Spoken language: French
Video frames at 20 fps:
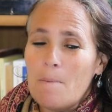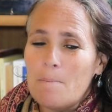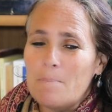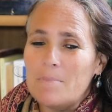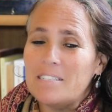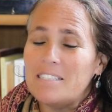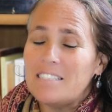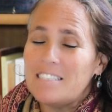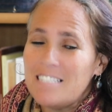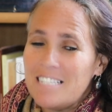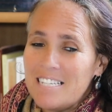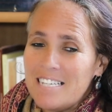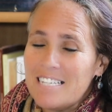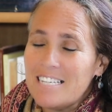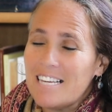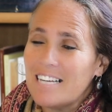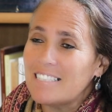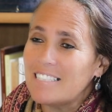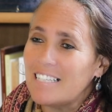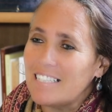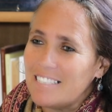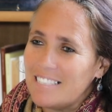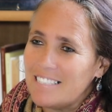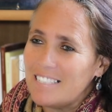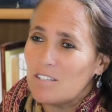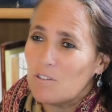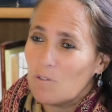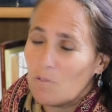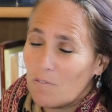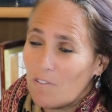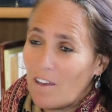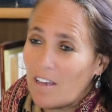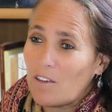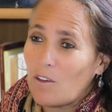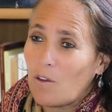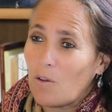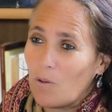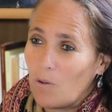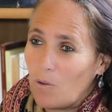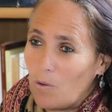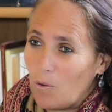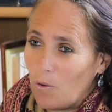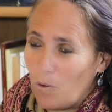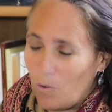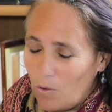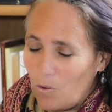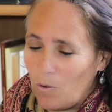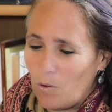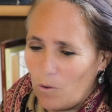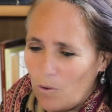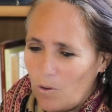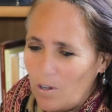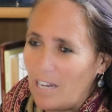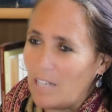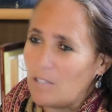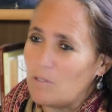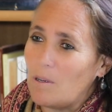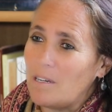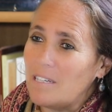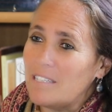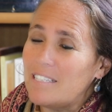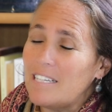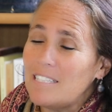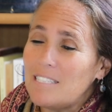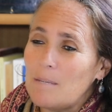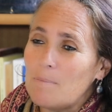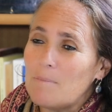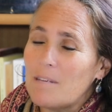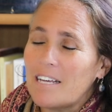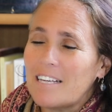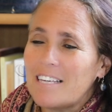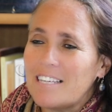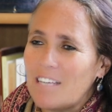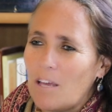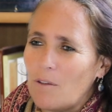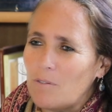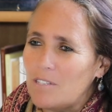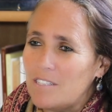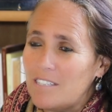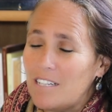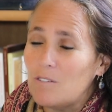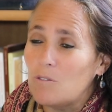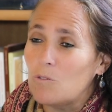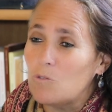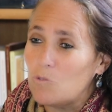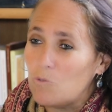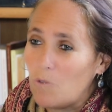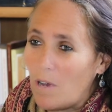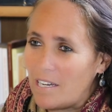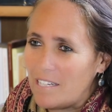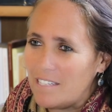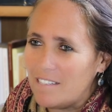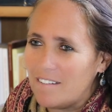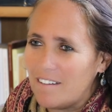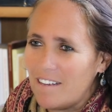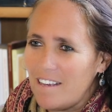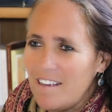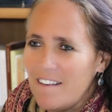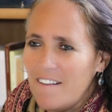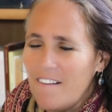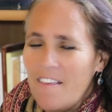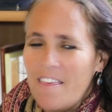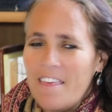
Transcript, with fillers: Mais s'il y a cette idée de vaincre la dualité, c'est bien qu'il y a une idée de dualité.